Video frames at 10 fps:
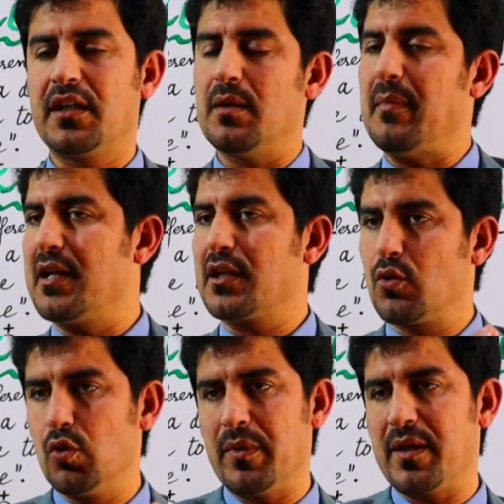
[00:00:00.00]
कि
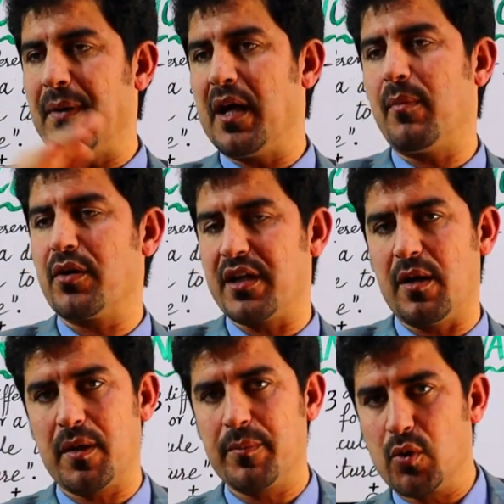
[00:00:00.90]
मालिक्यूल में पाई बाउंड
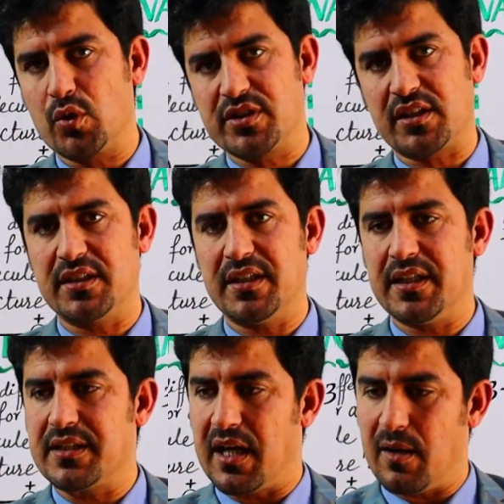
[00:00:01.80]
यहाँ पर भी रुक सकती
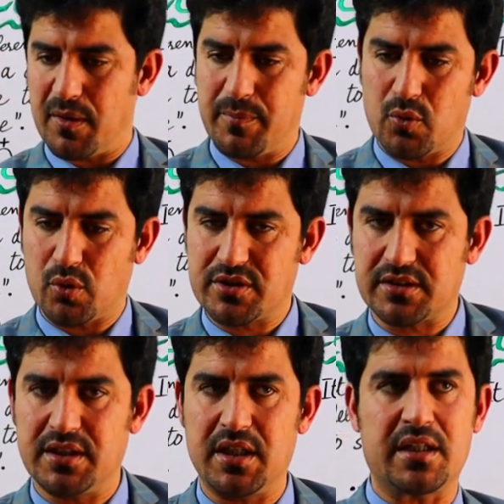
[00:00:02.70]
हैं यहाँ पर भी रुक
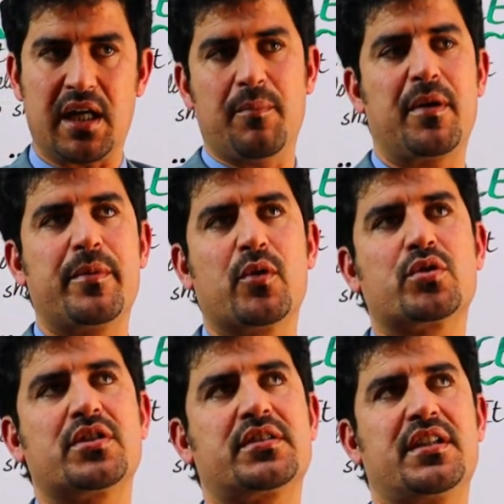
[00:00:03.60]
सकती हैं यहाँ पर भी
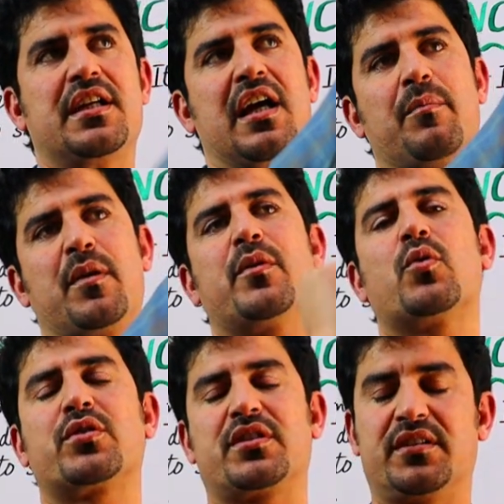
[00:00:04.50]
रुक सकती हैं यहाँ पर भी
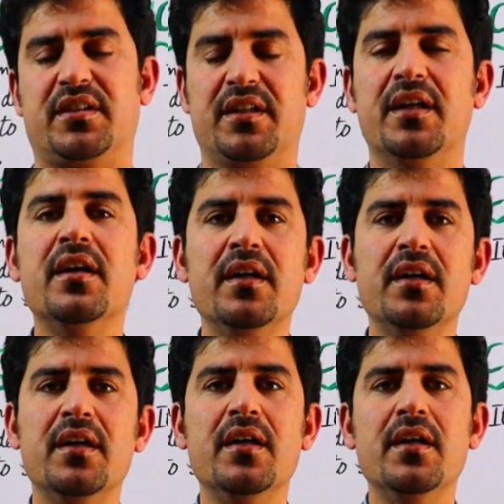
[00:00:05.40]
रुक सकती
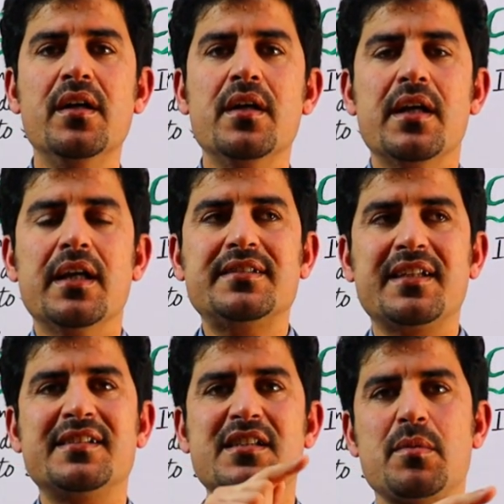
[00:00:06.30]
हैं इस
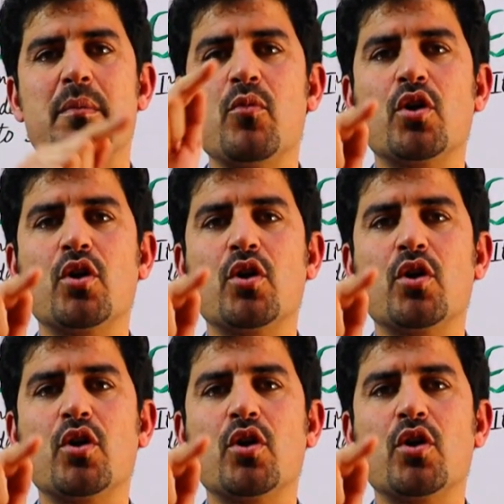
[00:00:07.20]
तरह से जब हम